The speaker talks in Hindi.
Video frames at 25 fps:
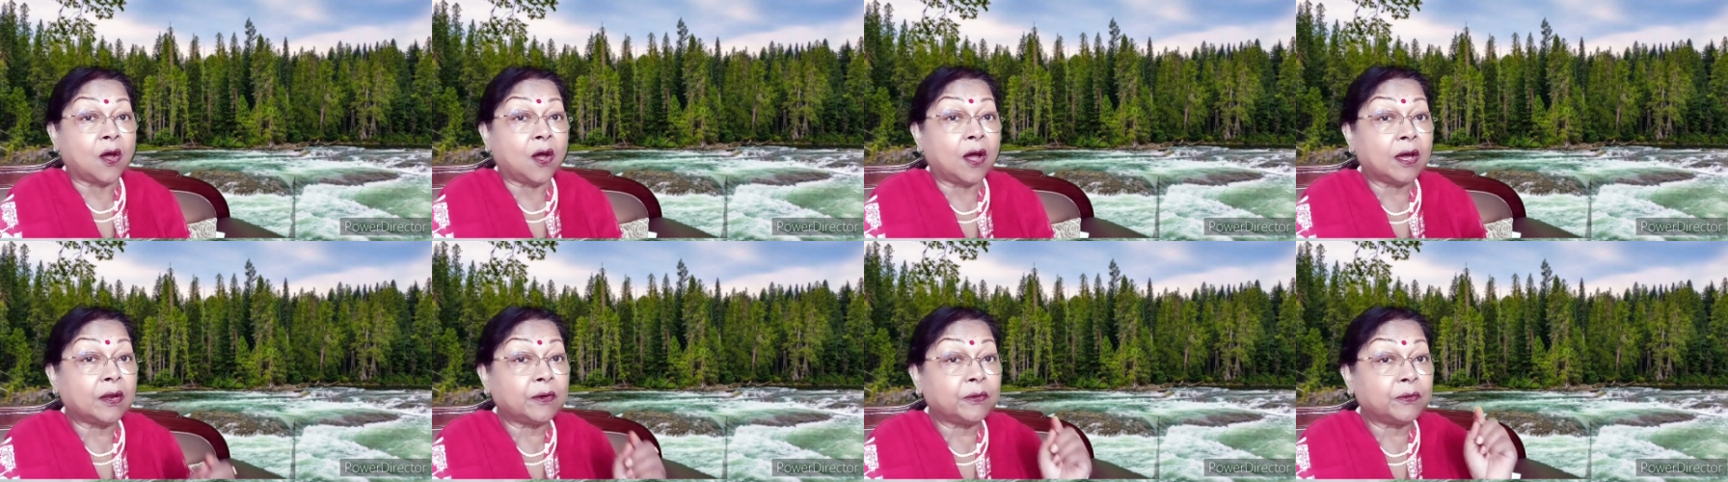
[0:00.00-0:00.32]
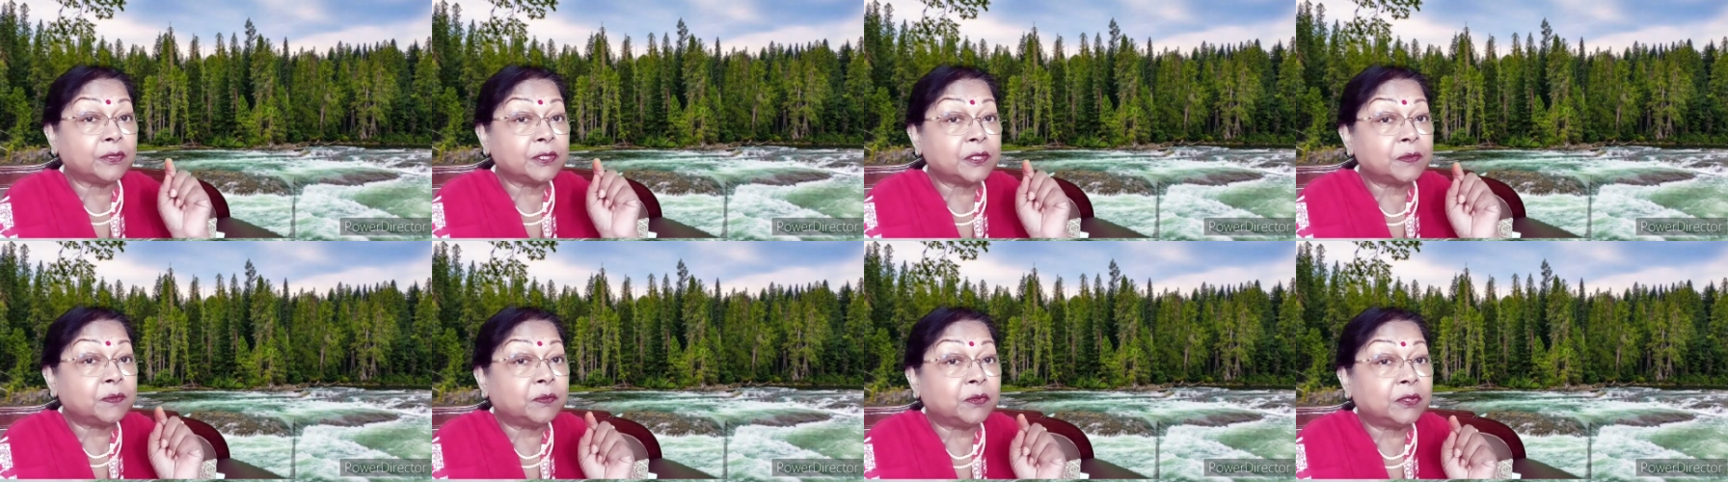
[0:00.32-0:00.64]
और
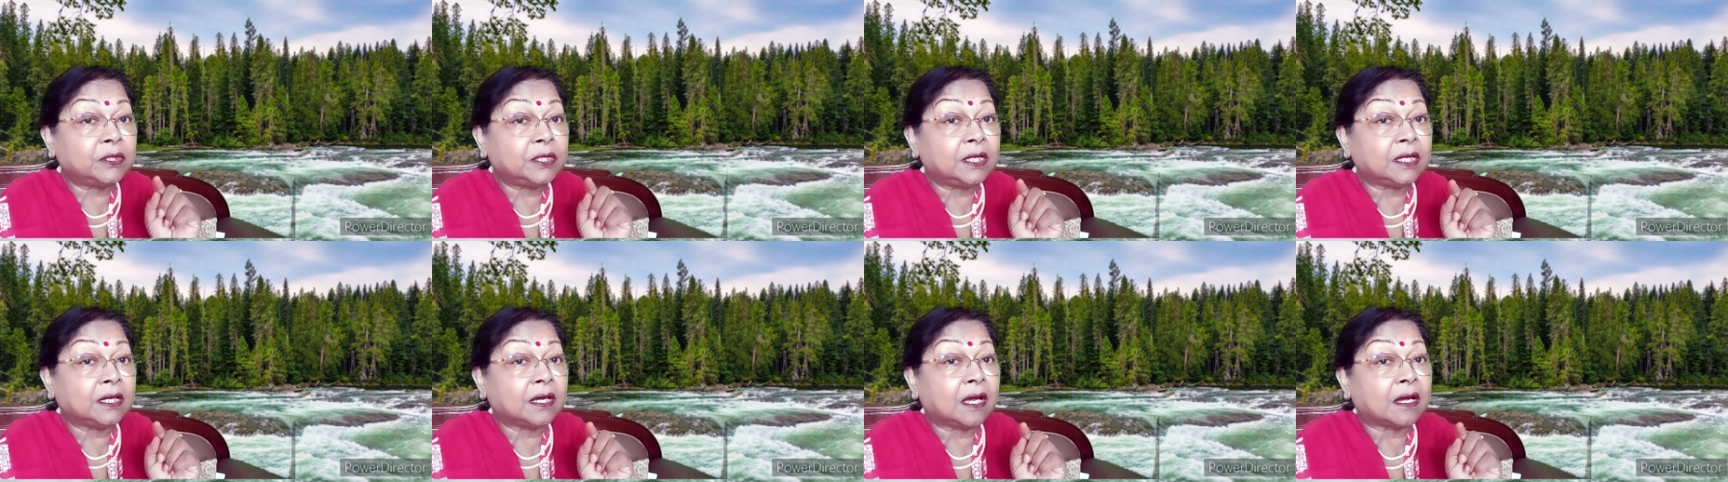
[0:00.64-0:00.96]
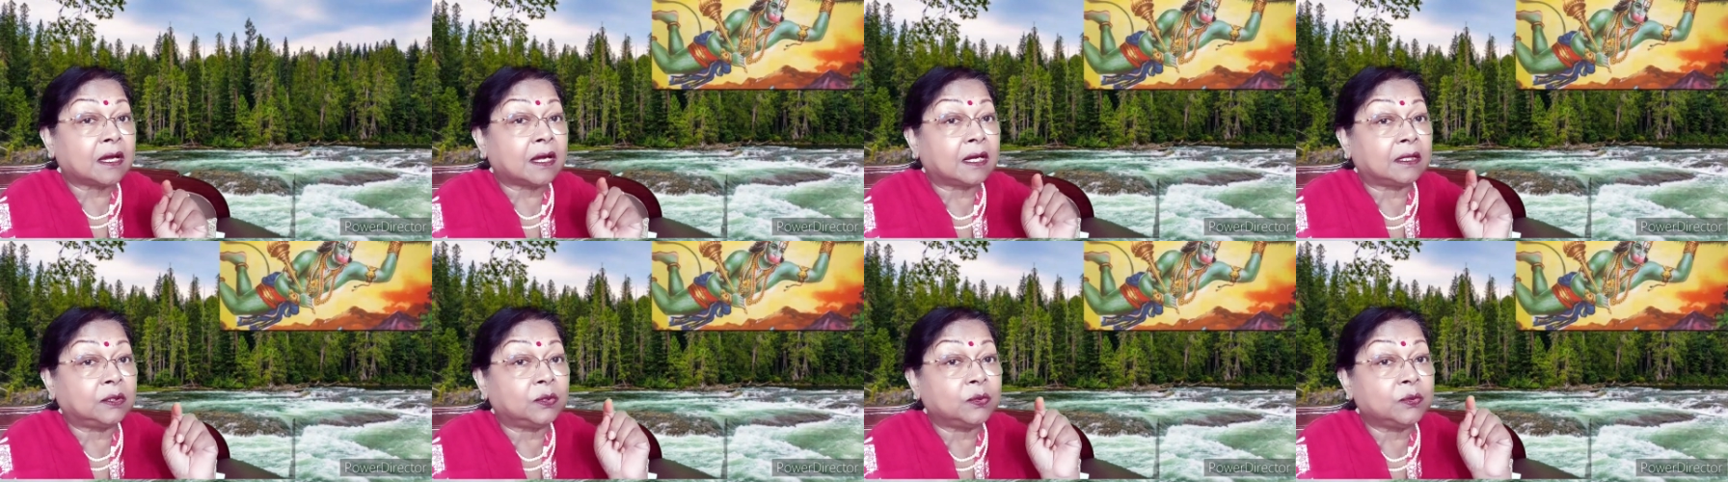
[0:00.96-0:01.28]
उस
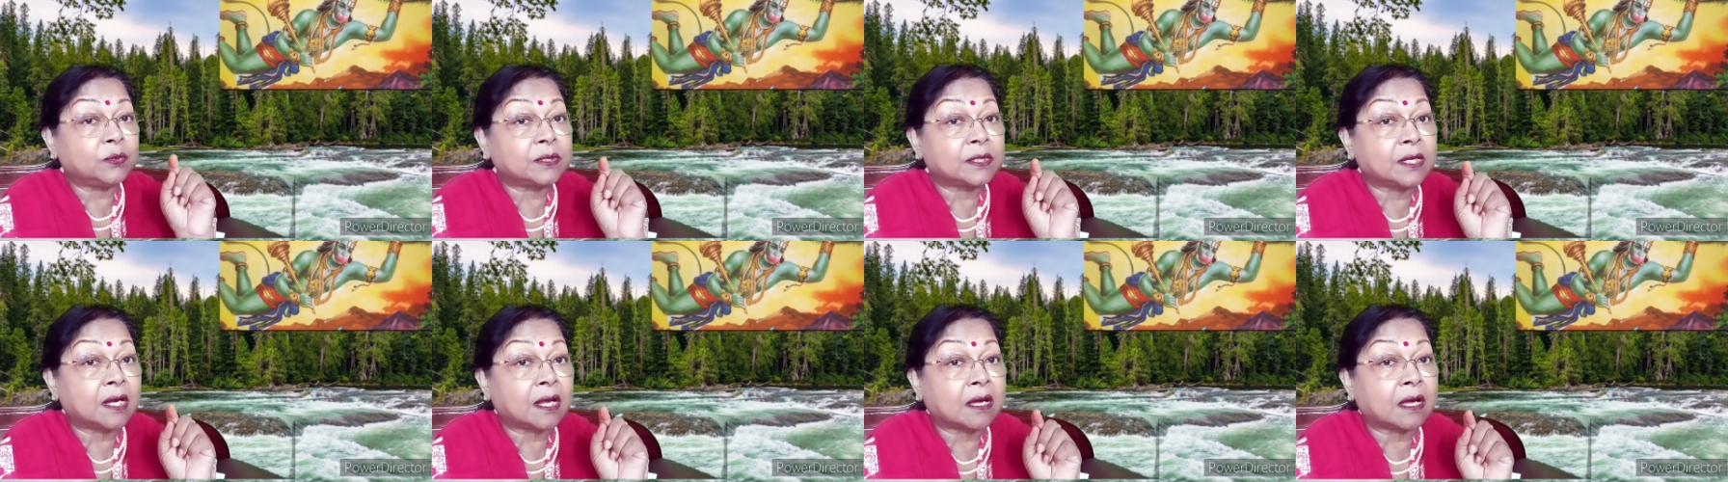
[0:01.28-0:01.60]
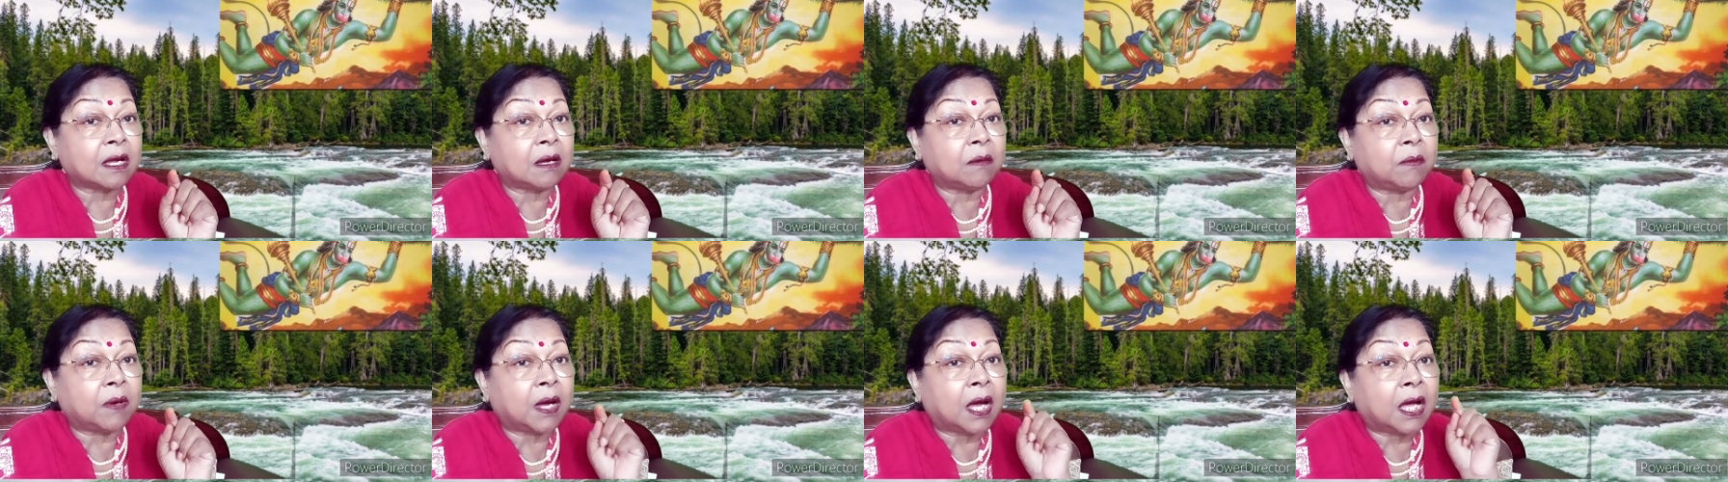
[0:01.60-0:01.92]
मुद्रिका का दूसरा
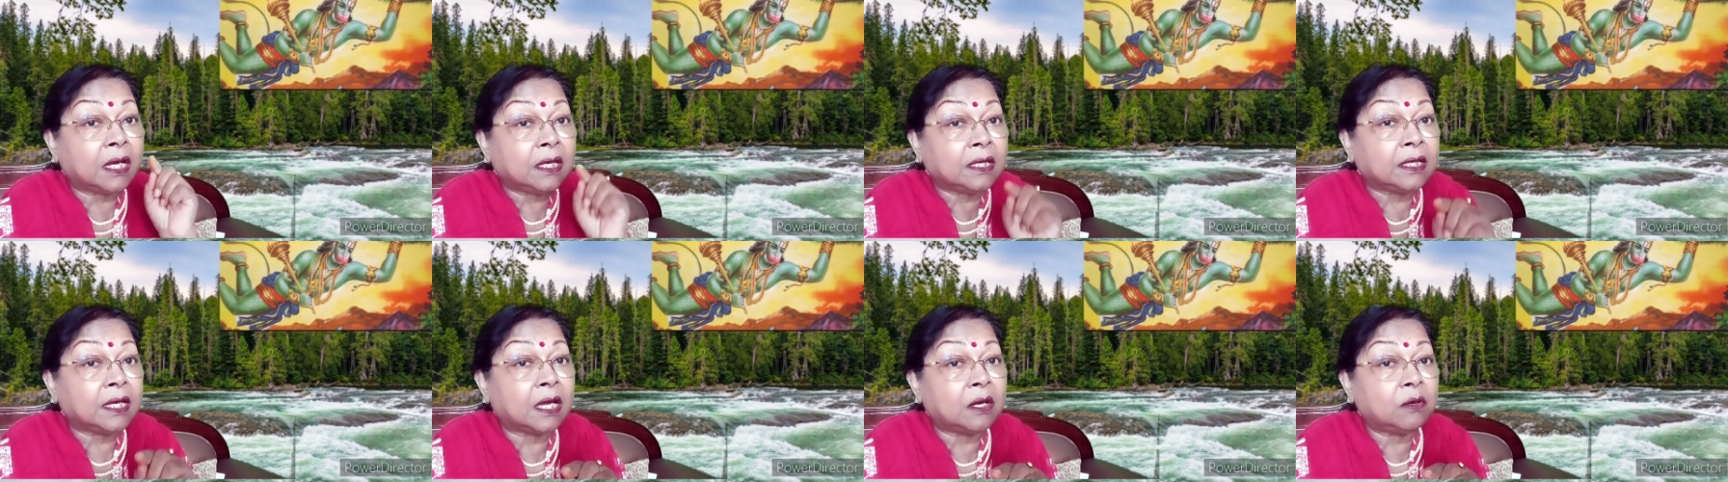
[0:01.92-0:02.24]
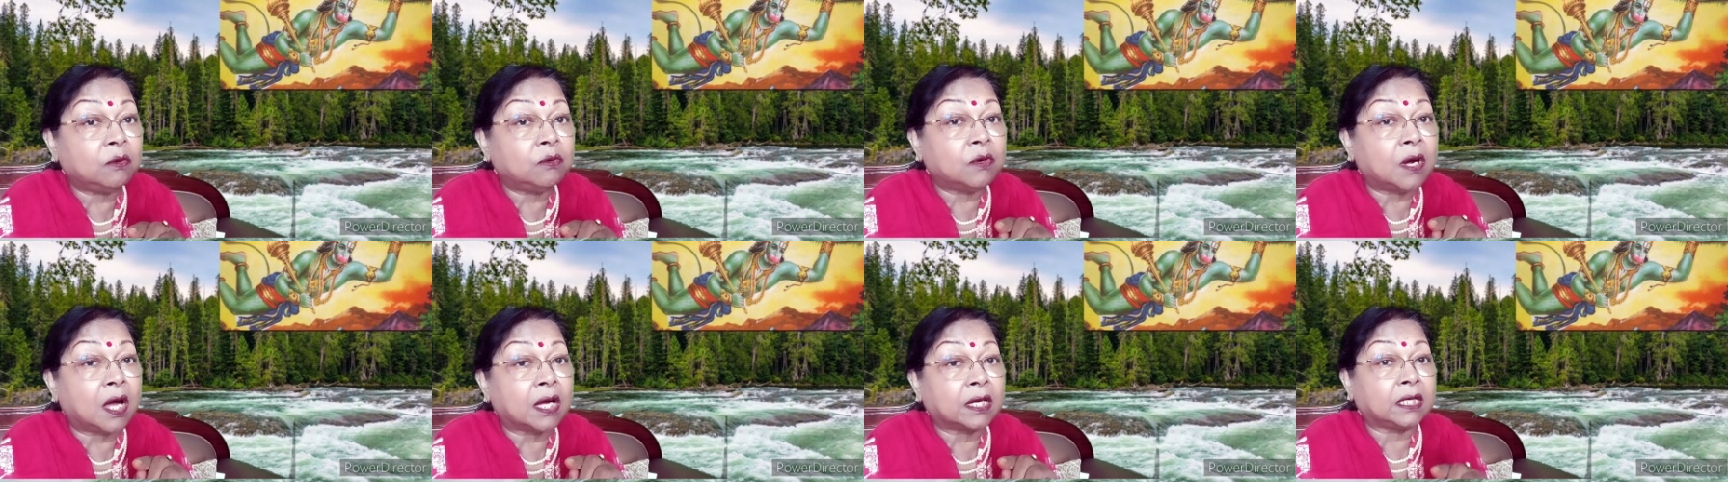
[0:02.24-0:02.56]
कमाल ये
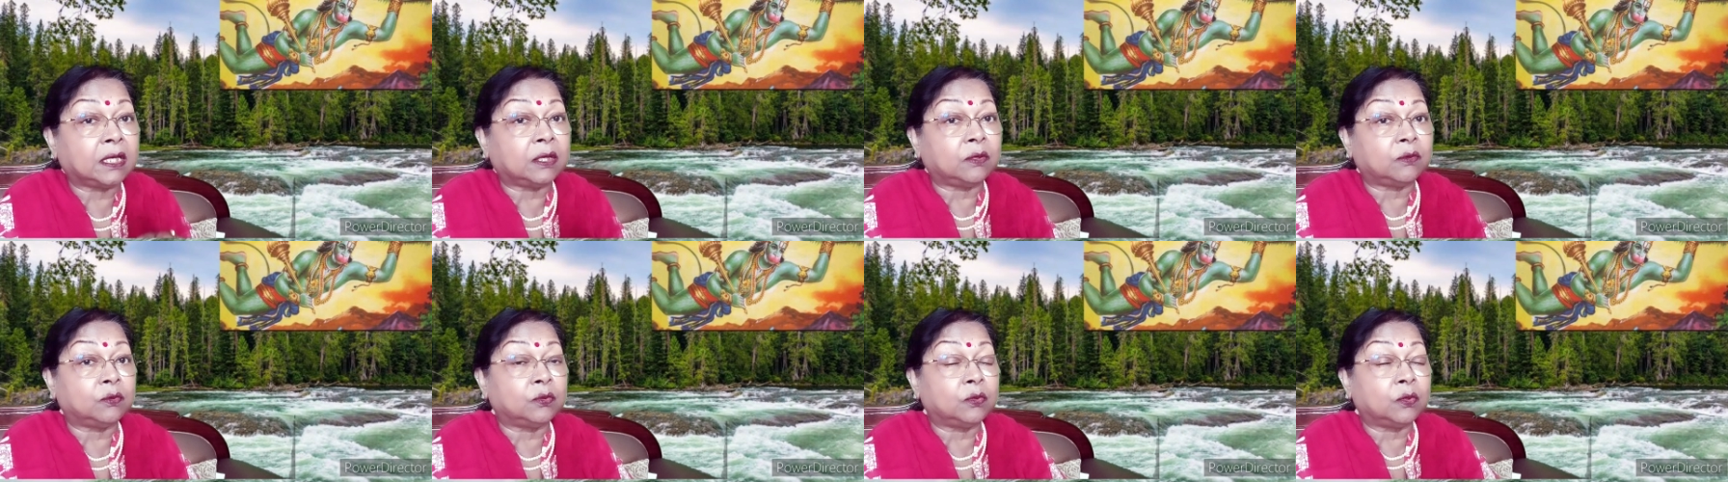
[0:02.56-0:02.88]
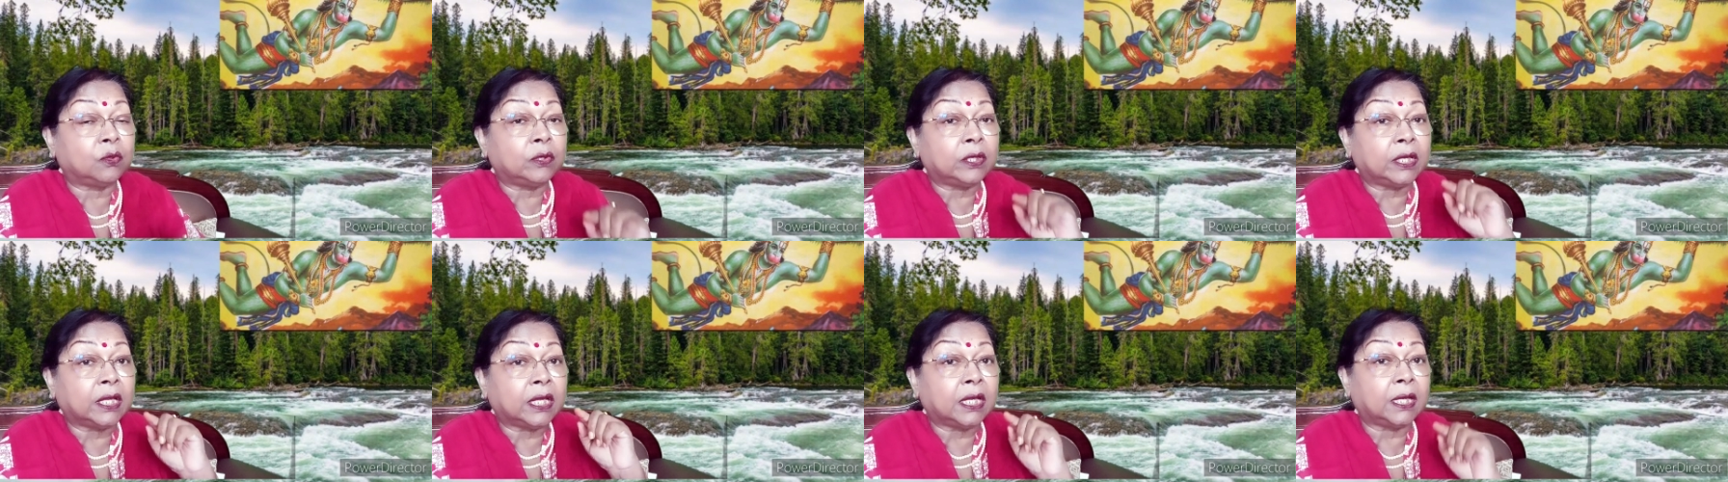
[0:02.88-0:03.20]
हुआ कि
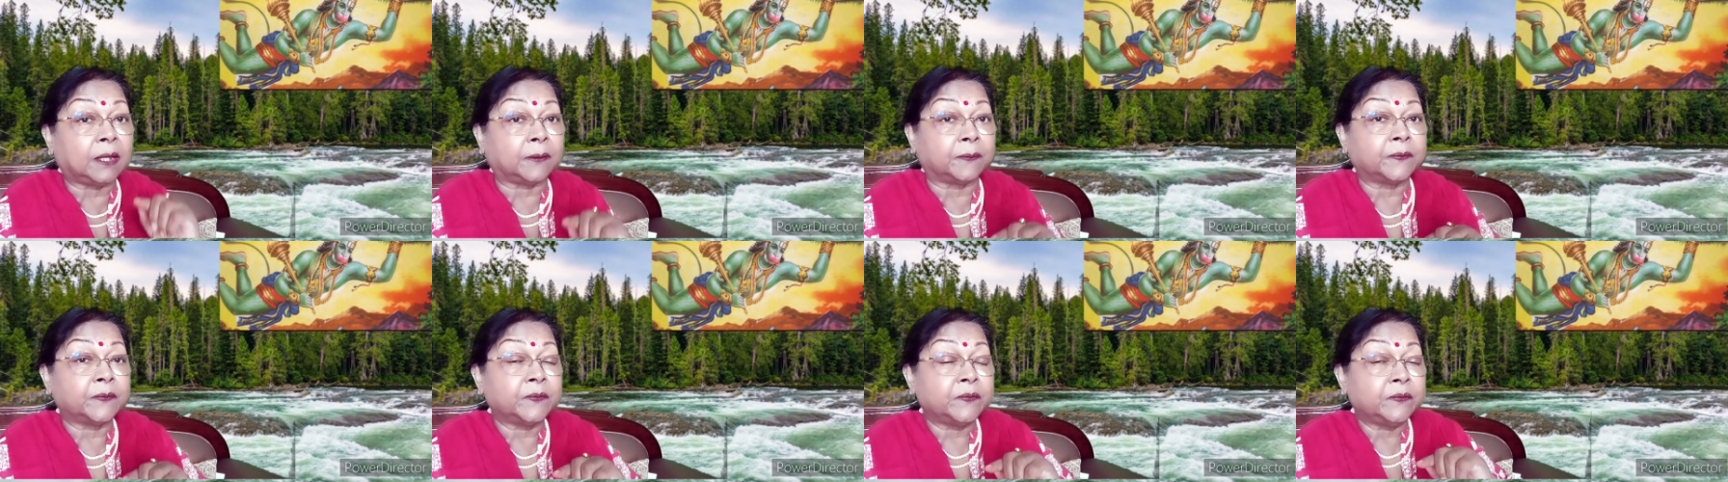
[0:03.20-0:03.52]
उन्होंने